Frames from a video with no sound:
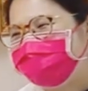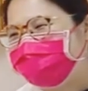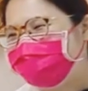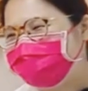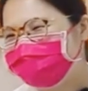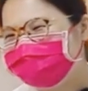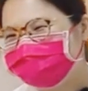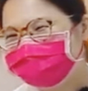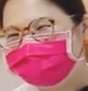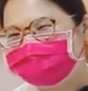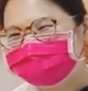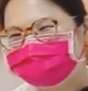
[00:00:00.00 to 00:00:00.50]
员
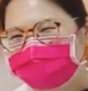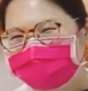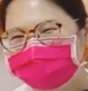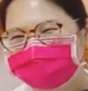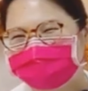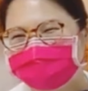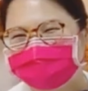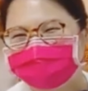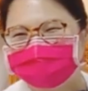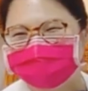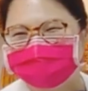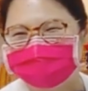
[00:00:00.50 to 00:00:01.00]
就是我
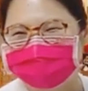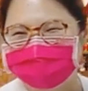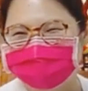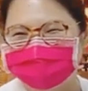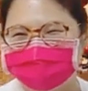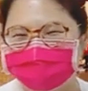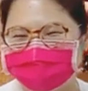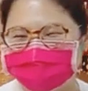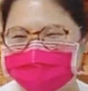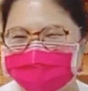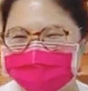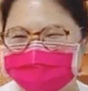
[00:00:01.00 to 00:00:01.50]
们的
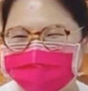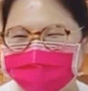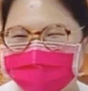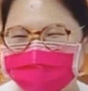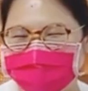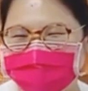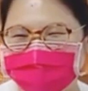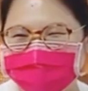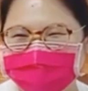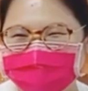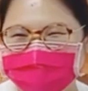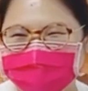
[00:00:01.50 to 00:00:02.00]

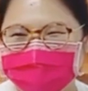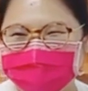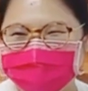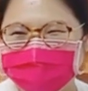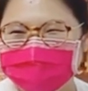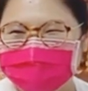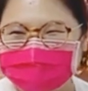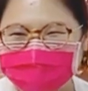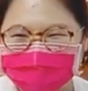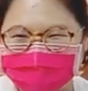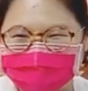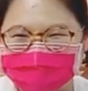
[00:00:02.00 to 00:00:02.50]
啊，
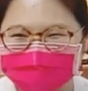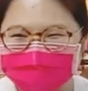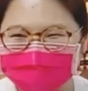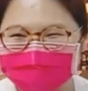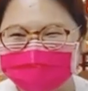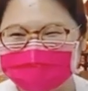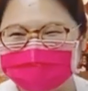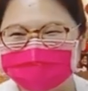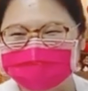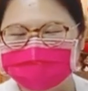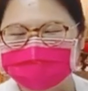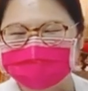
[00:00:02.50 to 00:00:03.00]
点香人
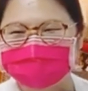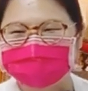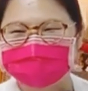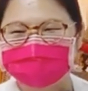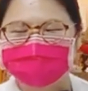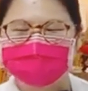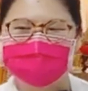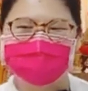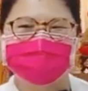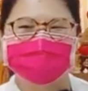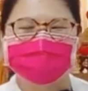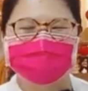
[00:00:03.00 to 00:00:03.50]
员、招待
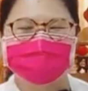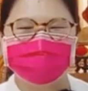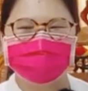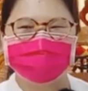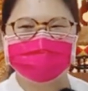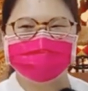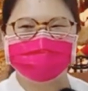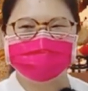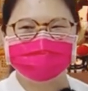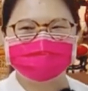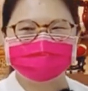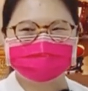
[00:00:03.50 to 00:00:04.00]
人员
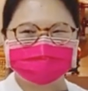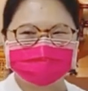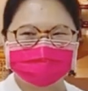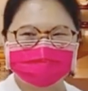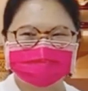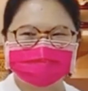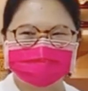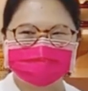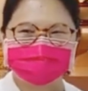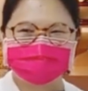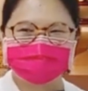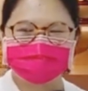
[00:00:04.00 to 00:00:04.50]
这部分。
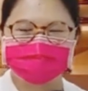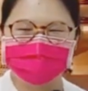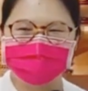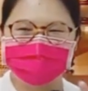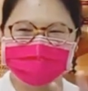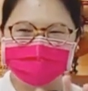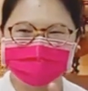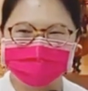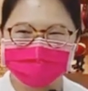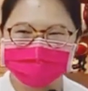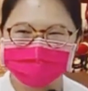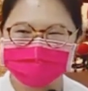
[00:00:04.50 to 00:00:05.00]
第
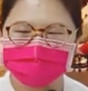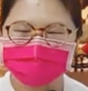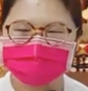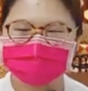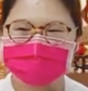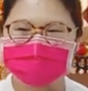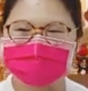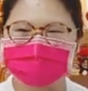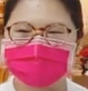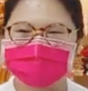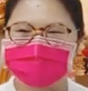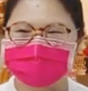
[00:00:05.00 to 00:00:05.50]
二线是
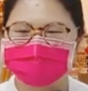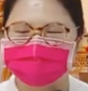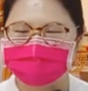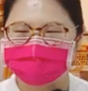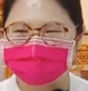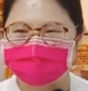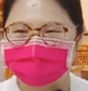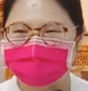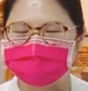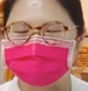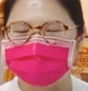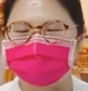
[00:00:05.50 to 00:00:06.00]
谁？
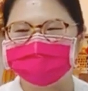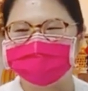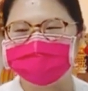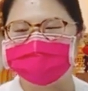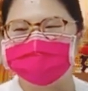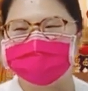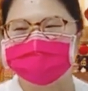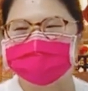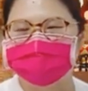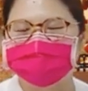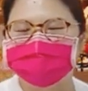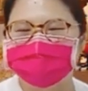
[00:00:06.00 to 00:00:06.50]

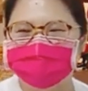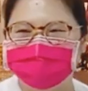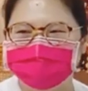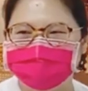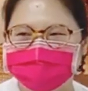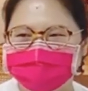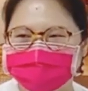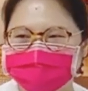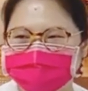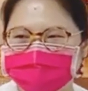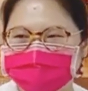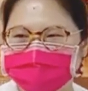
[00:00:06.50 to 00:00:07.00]
我们办
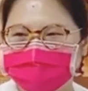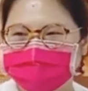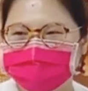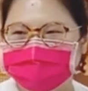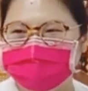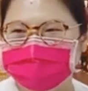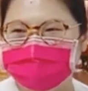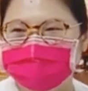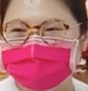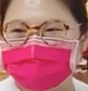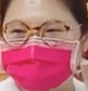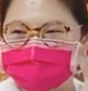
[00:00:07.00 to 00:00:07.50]
事人员，
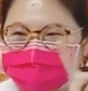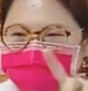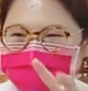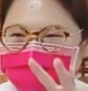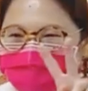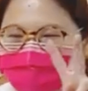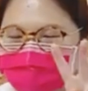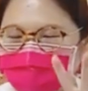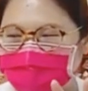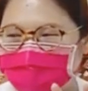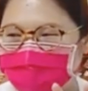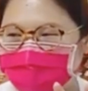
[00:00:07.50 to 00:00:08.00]
哈，
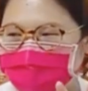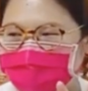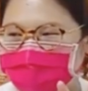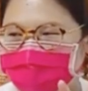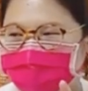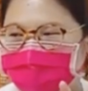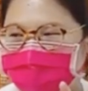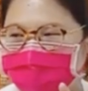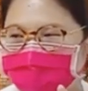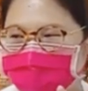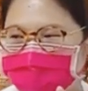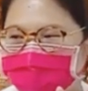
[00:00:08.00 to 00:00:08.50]
道
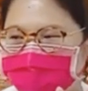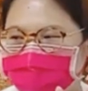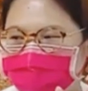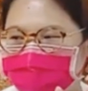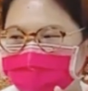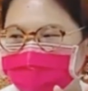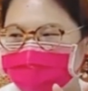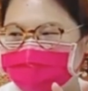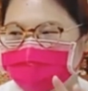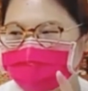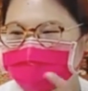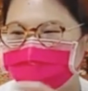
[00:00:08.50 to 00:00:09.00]
务人员，
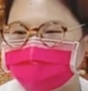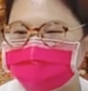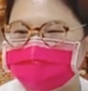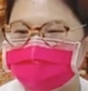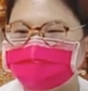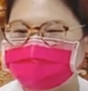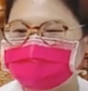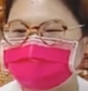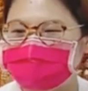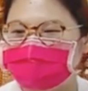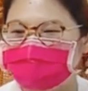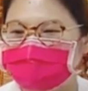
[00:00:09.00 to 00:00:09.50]
再
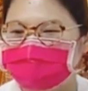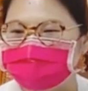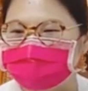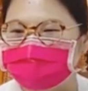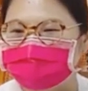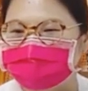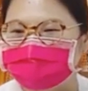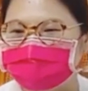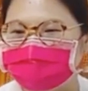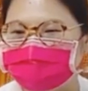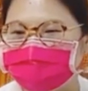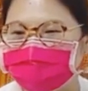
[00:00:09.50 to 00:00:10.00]
来了，来
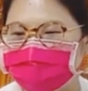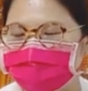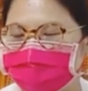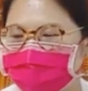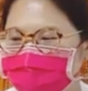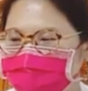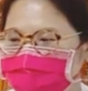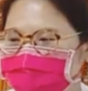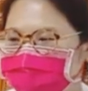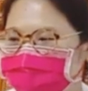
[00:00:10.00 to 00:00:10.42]
到楼上，他会